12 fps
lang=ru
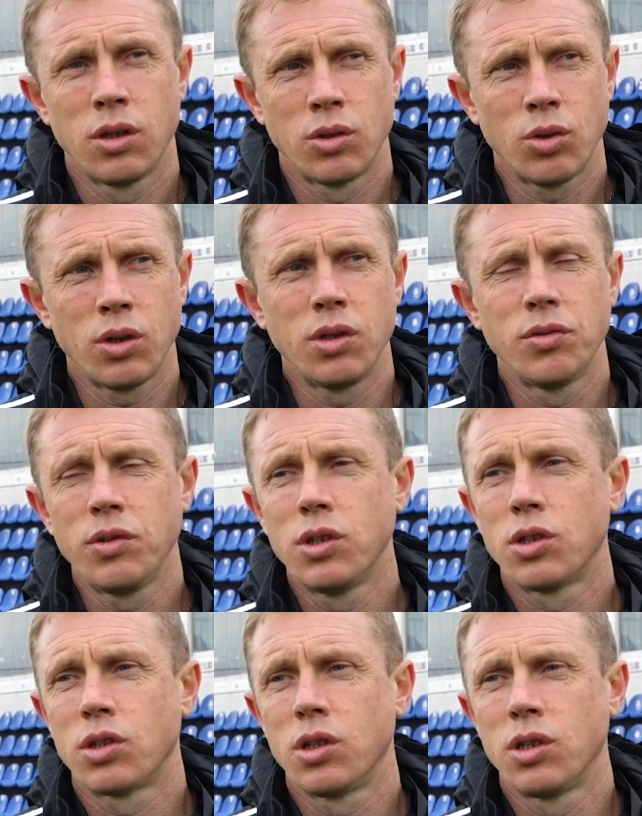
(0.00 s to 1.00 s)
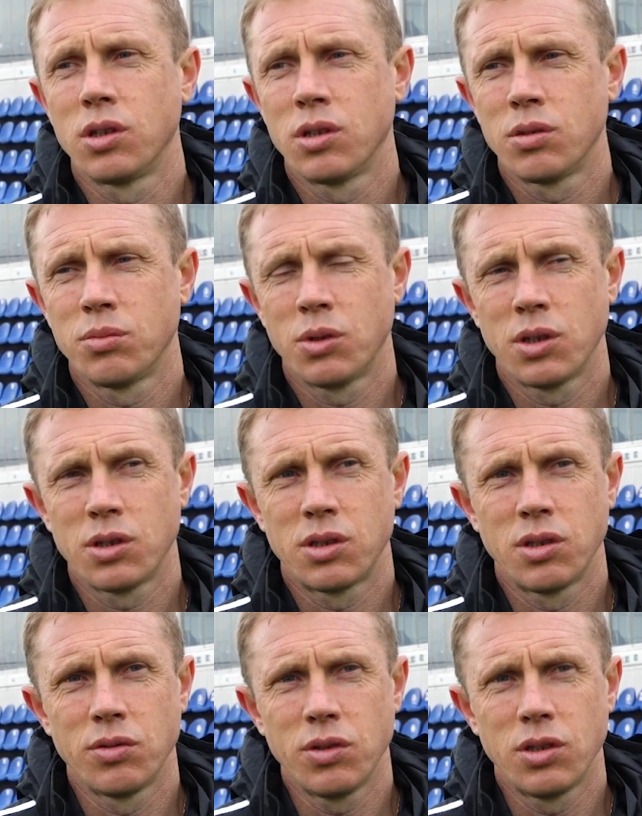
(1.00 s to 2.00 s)
но они выдержали,
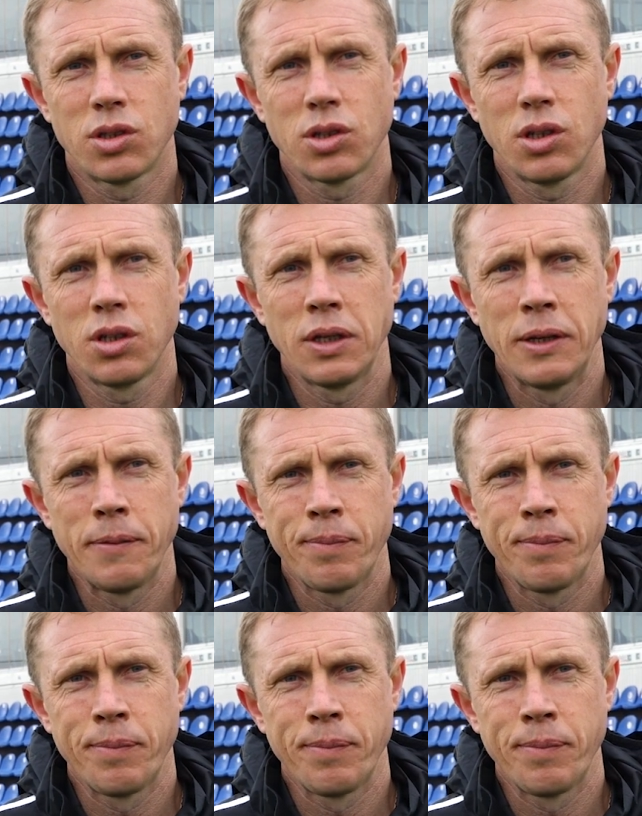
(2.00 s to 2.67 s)
молодцы, выдержали.